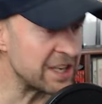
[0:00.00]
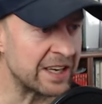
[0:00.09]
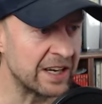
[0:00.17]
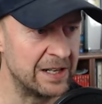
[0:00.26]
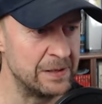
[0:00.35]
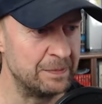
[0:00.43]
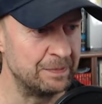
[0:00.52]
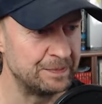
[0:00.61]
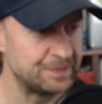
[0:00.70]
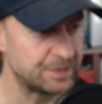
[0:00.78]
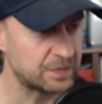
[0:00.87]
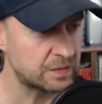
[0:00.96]
egal.
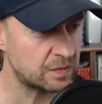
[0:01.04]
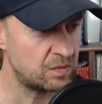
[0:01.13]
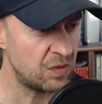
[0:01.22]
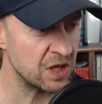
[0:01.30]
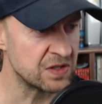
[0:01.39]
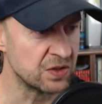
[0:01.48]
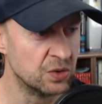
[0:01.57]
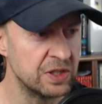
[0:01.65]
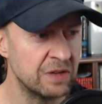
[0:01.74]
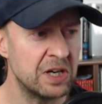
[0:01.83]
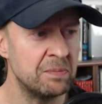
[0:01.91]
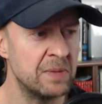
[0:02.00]
So, und dann
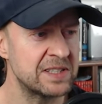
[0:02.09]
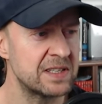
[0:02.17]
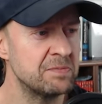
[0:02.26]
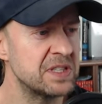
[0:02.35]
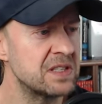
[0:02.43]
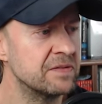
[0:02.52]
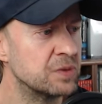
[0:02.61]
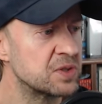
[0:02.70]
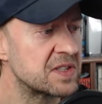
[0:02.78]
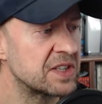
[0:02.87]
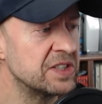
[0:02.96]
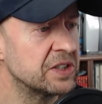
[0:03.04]
war Matze ein bisschen
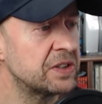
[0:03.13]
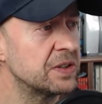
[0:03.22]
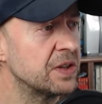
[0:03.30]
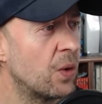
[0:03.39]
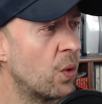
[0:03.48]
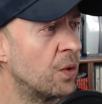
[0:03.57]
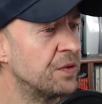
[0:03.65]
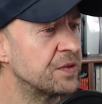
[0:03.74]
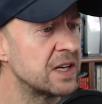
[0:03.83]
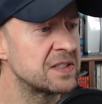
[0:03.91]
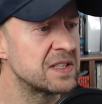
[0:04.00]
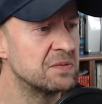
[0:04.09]
frustriert und
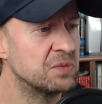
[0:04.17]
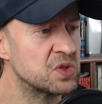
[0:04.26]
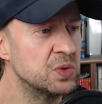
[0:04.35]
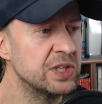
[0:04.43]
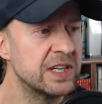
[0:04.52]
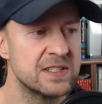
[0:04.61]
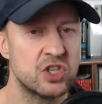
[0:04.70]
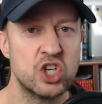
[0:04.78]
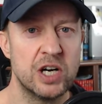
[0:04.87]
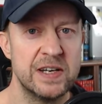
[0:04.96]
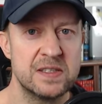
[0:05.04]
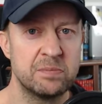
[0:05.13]
sagt sich, wozu die ganze
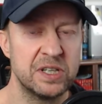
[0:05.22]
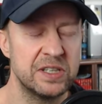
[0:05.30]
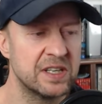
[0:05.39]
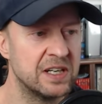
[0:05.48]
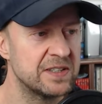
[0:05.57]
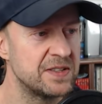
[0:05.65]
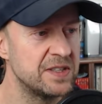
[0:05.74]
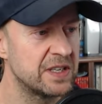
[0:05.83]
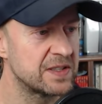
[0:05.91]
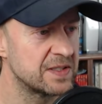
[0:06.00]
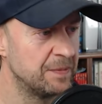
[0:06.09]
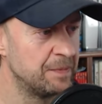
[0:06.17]
Scheiße, bringt ja alles
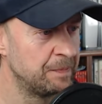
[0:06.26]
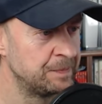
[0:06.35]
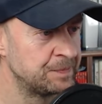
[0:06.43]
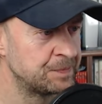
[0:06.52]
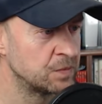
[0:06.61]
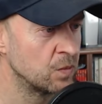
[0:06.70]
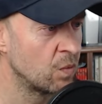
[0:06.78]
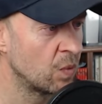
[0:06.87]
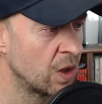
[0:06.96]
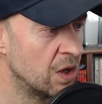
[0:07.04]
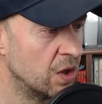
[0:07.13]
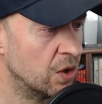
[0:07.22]
nichts.
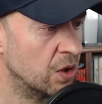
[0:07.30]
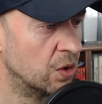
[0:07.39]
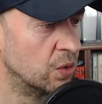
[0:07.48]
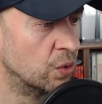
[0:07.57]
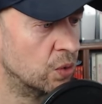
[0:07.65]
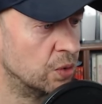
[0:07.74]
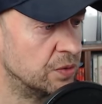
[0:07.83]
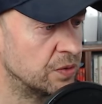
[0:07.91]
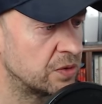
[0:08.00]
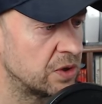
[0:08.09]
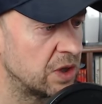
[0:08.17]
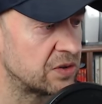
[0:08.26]

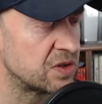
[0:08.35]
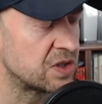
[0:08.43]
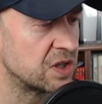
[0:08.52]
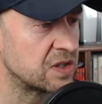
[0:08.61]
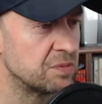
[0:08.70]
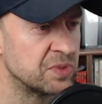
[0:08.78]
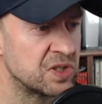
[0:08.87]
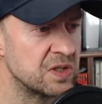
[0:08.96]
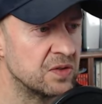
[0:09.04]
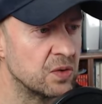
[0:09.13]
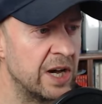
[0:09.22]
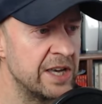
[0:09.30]
Und hat das jetzt ein bisschen
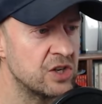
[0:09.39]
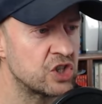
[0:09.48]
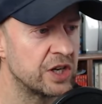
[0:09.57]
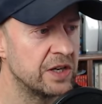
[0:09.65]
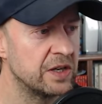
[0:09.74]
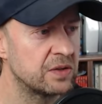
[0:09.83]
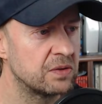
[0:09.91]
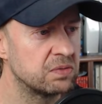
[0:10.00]
so eingeschränkt,